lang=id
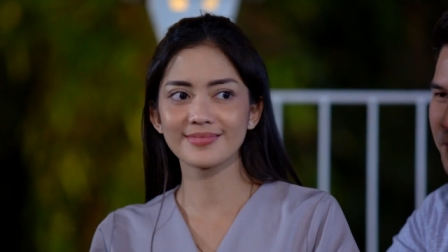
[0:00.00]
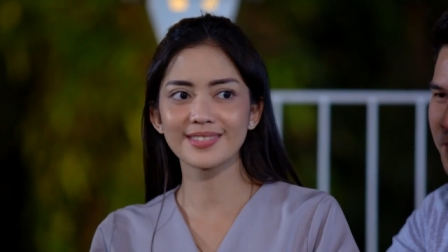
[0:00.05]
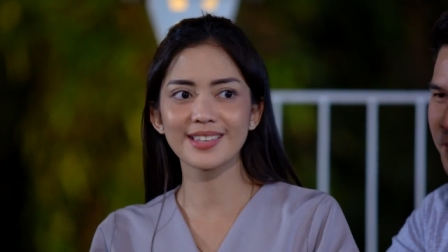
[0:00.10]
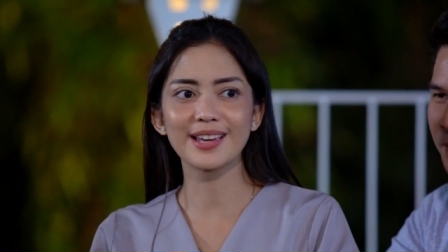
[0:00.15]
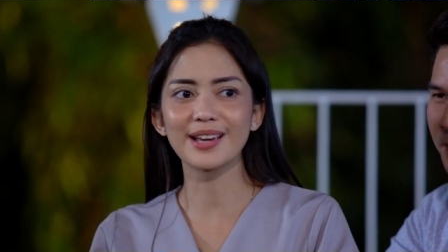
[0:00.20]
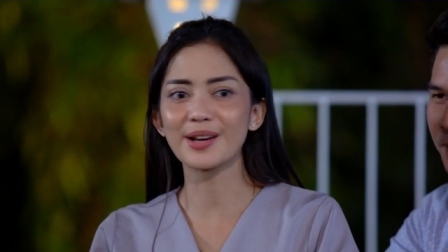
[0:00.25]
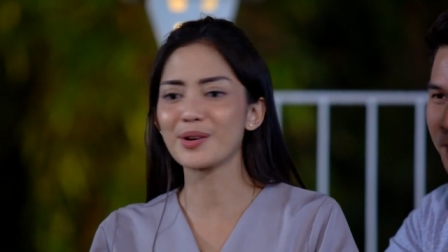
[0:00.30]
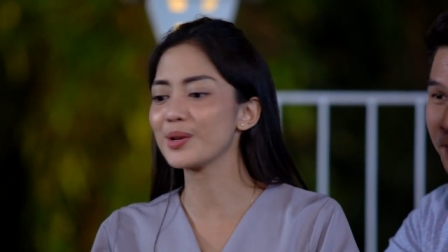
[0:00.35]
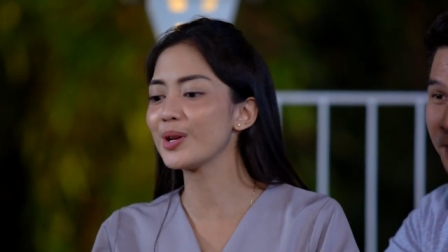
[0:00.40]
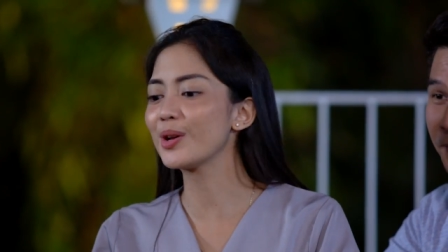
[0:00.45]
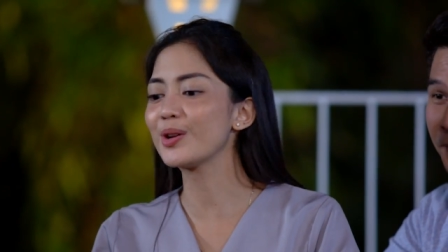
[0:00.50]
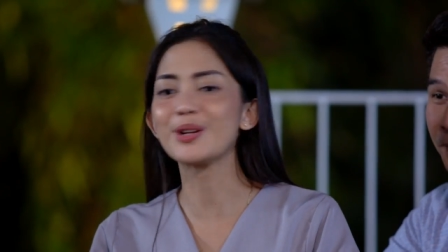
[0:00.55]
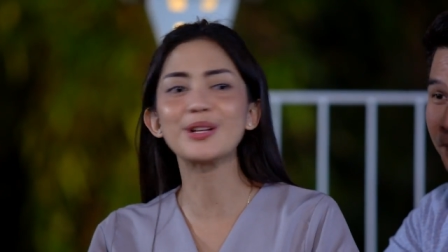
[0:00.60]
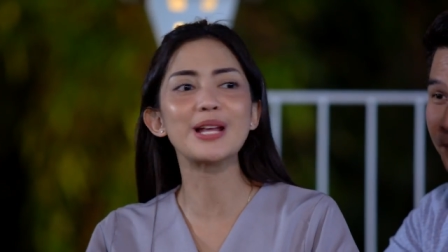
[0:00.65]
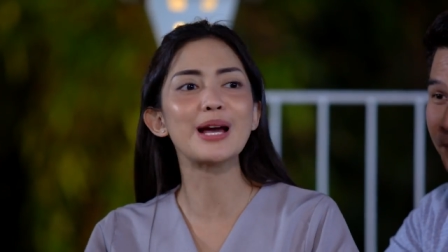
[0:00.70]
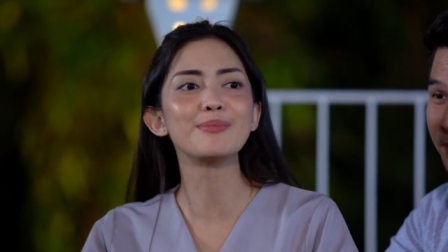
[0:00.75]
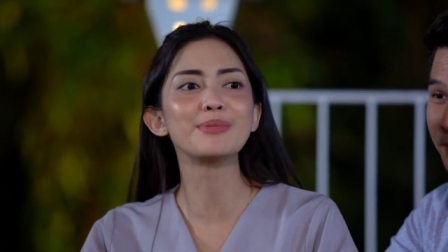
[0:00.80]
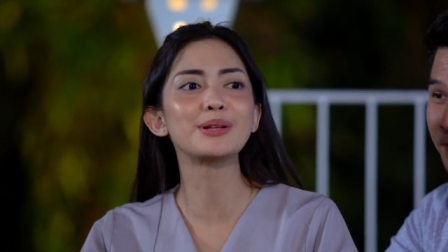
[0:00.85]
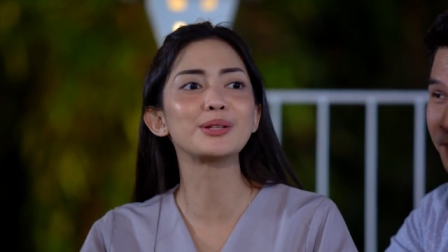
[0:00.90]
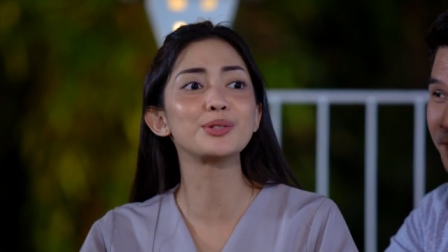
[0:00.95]
Ya udah udah
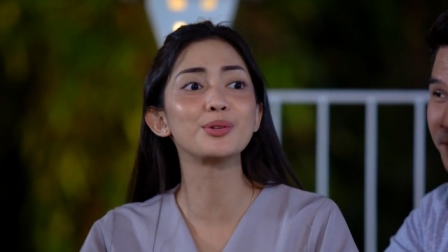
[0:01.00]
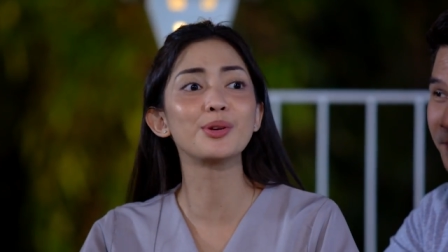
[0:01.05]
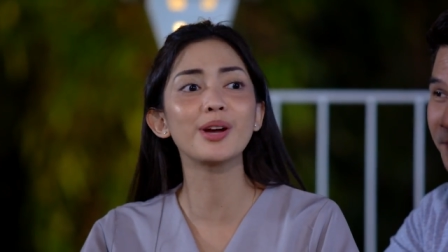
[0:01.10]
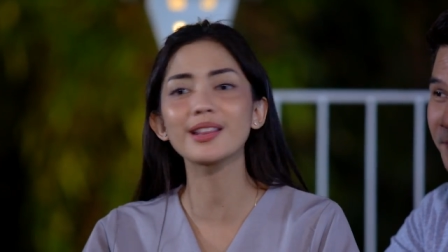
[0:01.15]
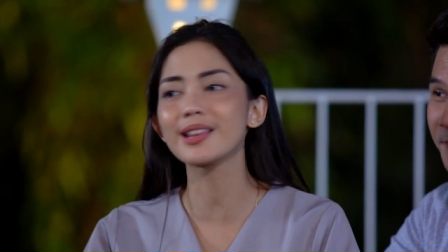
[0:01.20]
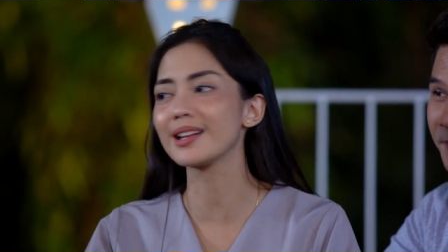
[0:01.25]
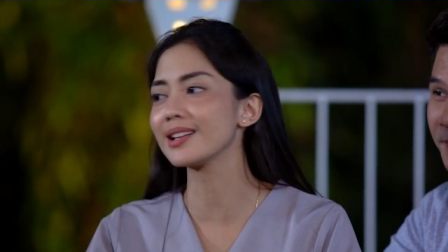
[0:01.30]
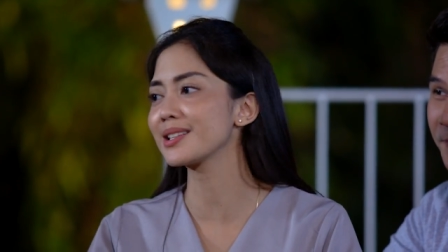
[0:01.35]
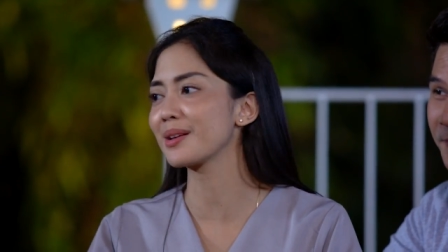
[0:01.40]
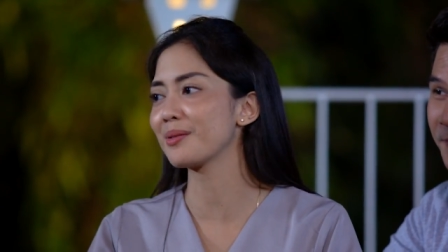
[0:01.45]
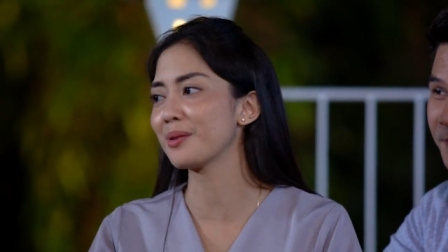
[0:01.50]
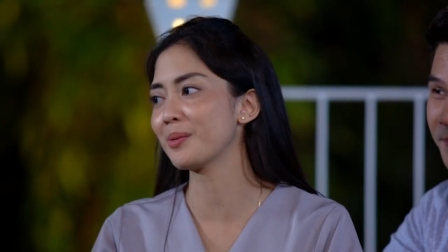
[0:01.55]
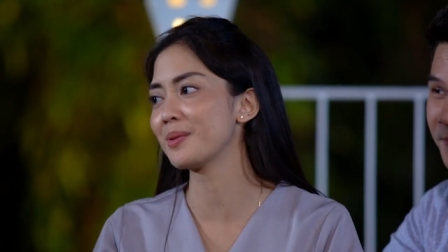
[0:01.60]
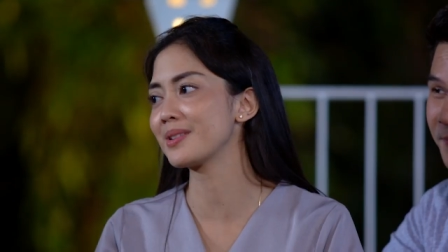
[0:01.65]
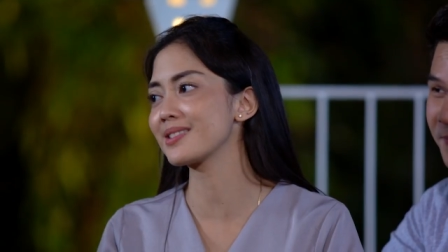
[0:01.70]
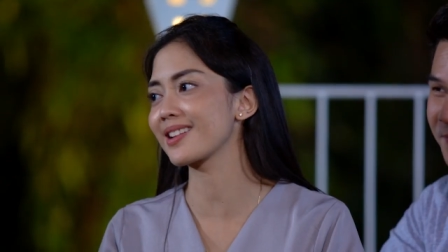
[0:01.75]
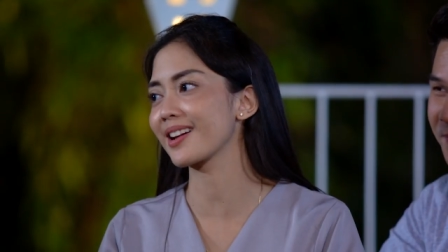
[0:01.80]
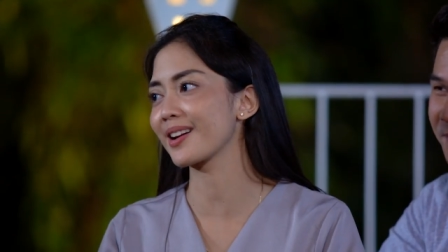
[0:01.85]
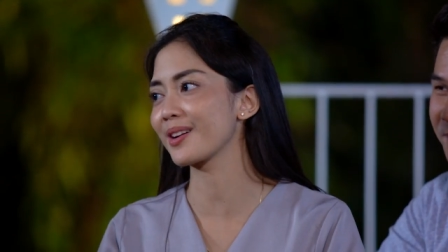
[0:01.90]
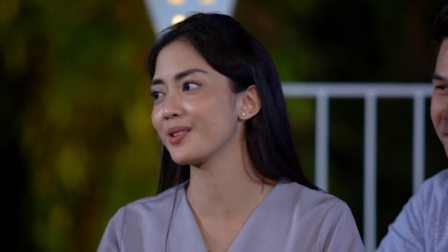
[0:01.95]
diambil juga tadi sama
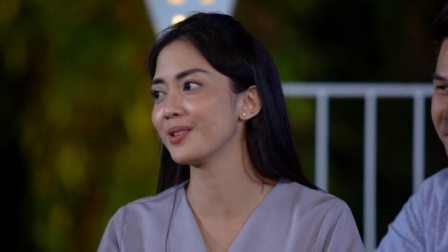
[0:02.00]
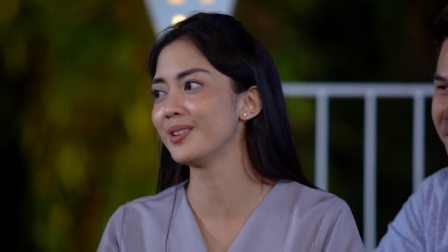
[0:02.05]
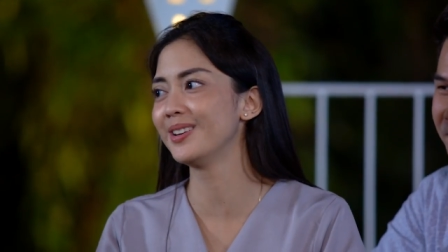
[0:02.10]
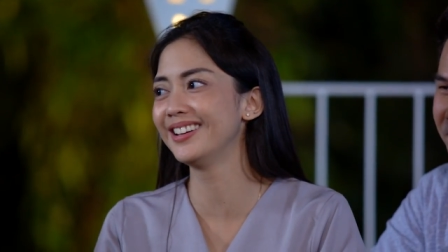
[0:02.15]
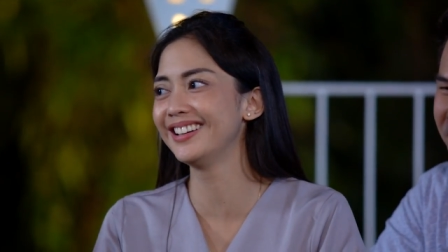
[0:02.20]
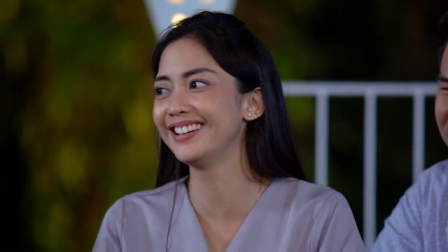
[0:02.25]
Mas Reno.